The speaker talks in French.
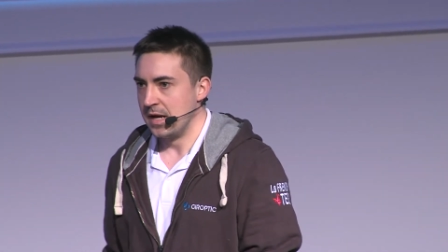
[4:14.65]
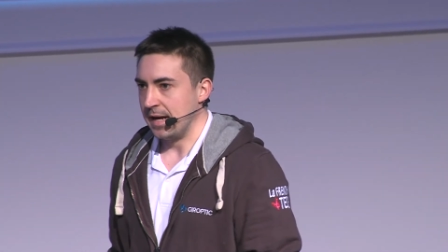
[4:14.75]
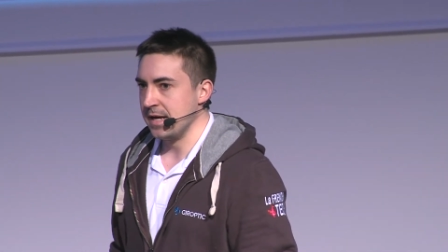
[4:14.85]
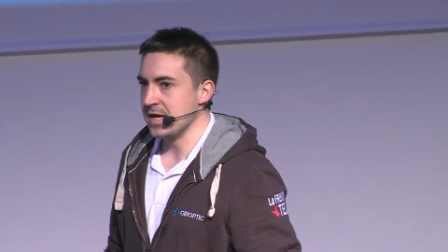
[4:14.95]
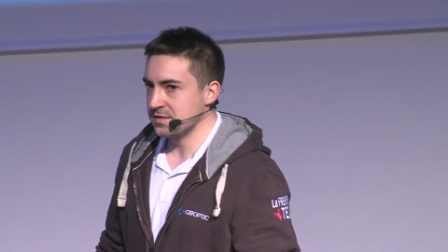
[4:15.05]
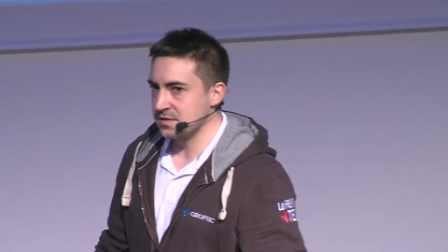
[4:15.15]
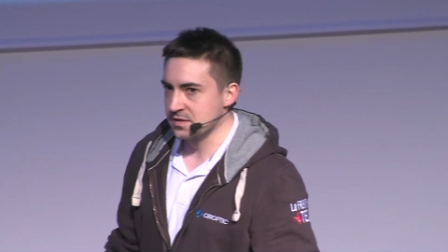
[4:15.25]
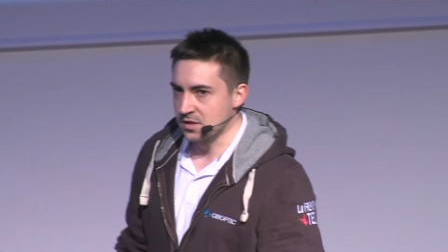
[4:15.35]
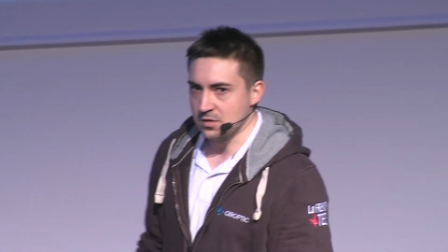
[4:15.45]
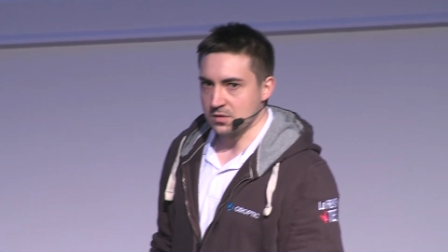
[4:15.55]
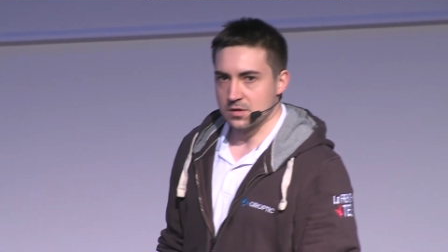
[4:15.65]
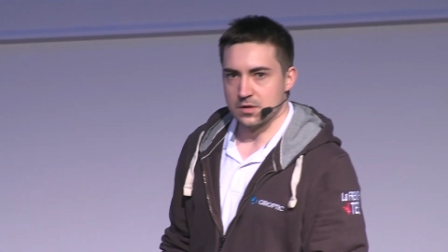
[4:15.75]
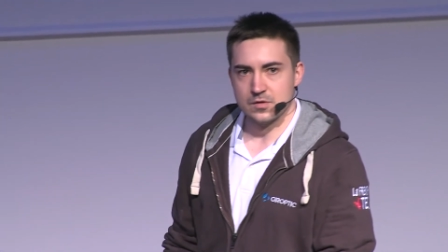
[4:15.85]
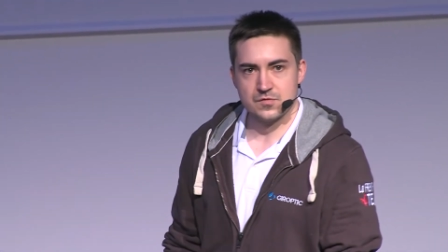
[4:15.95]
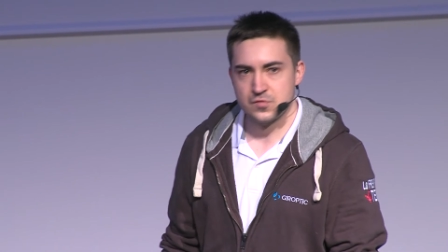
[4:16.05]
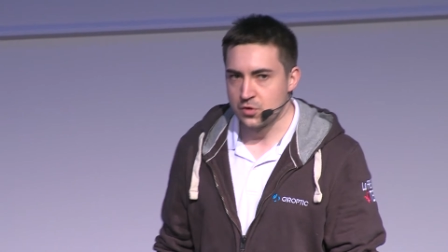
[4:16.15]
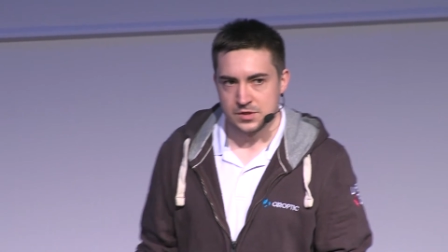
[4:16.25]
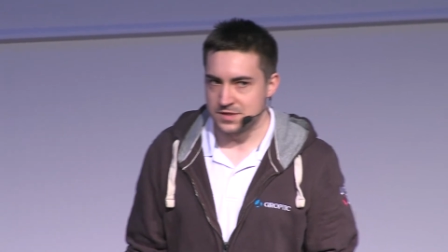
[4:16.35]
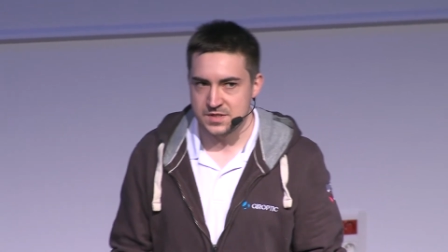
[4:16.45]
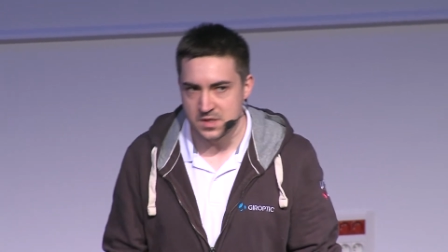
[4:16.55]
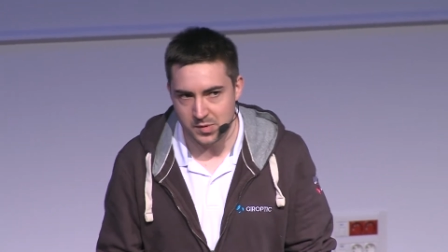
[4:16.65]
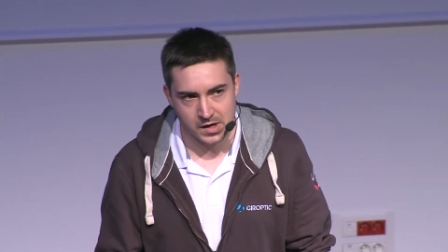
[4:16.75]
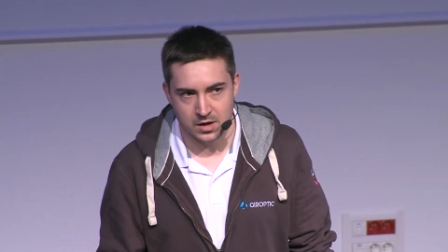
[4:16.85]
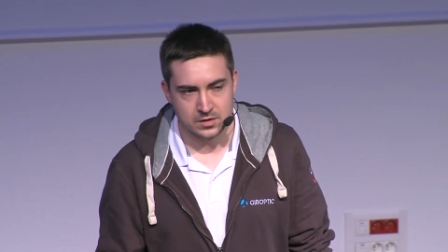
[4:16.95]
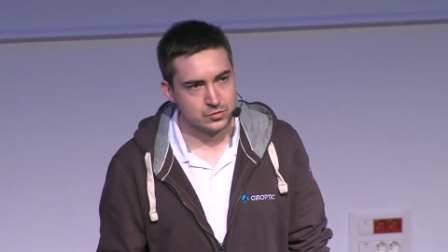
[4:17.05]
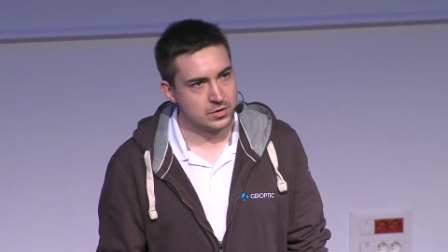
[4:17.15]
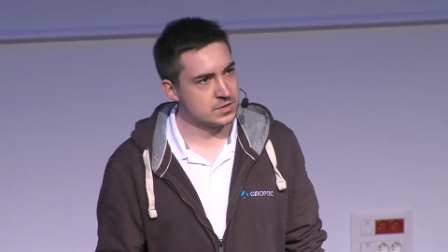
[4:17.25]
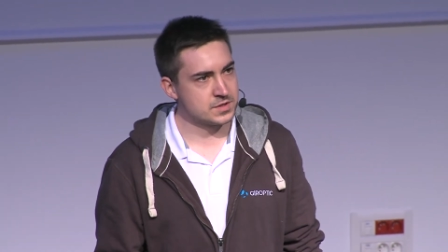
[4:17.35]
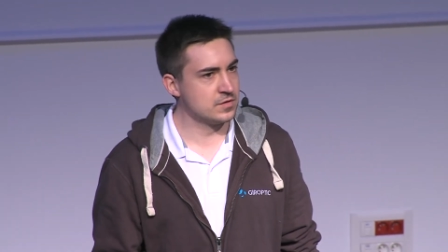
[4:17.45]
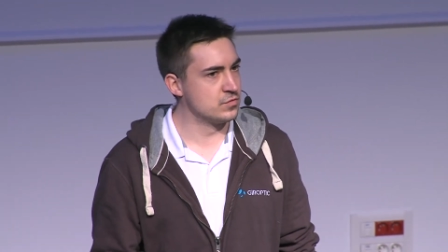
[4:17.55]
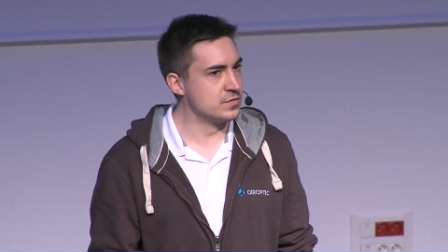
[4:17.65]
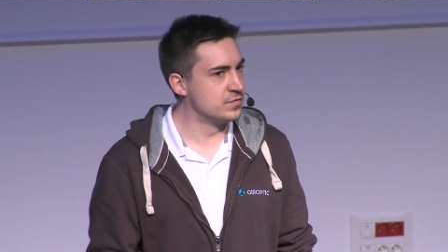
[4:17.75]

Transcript: Et il y a six ans, vous connaissiez pas Google Street View,